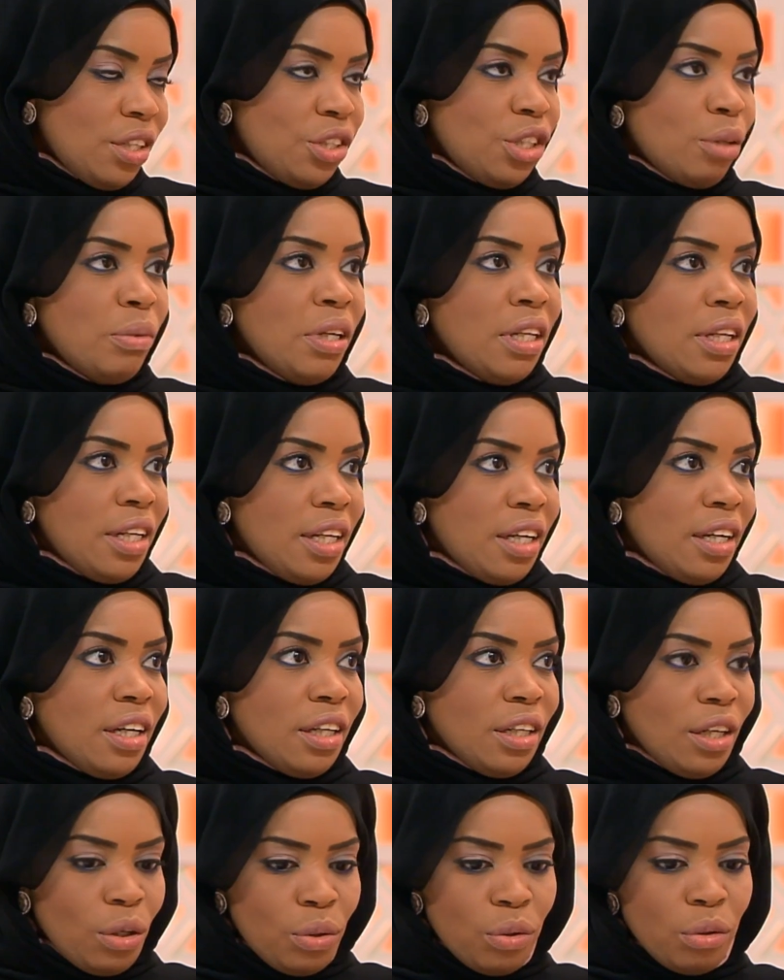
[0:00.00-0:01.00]
جميل ان
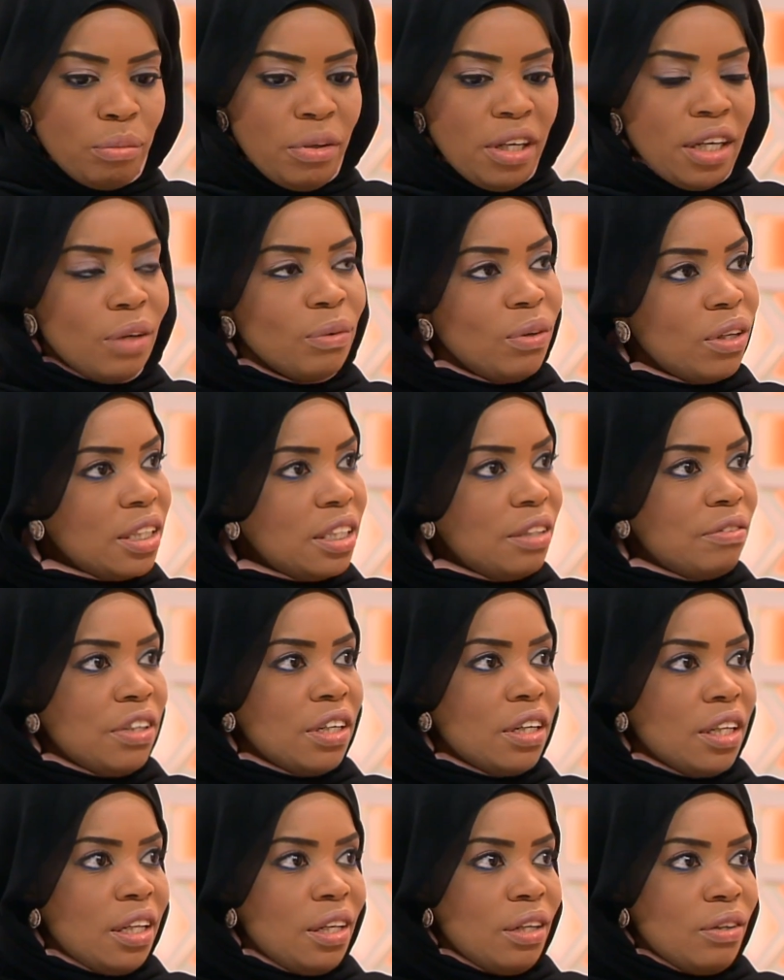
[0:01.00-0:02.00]
انا اكون مع اولادي في
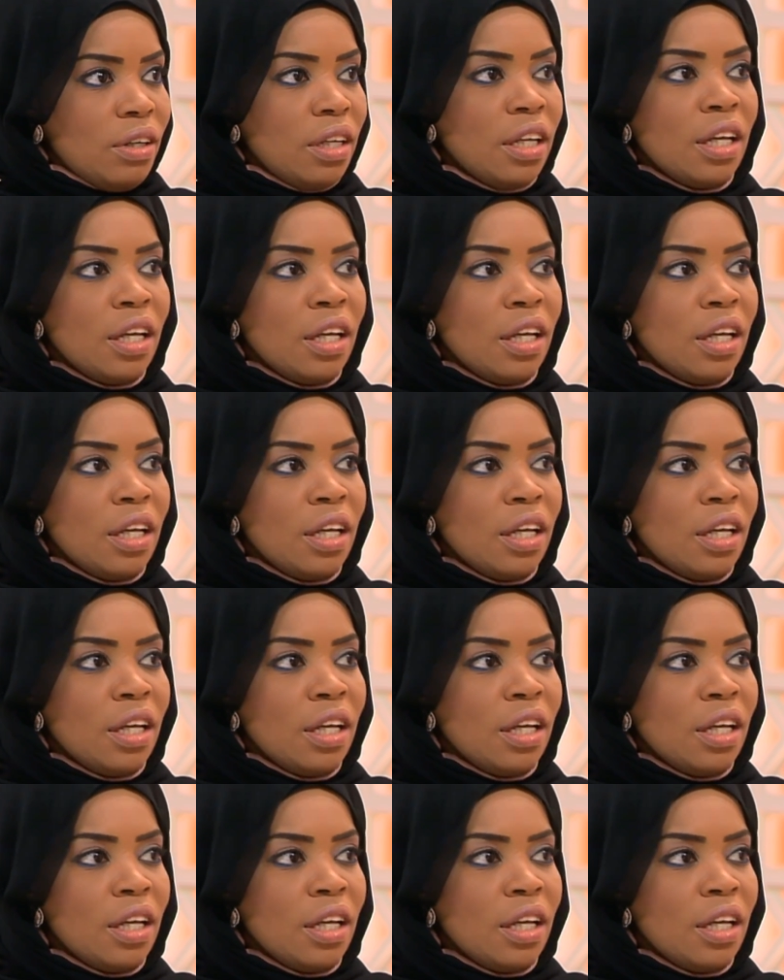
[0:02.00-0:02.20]
هذا النوع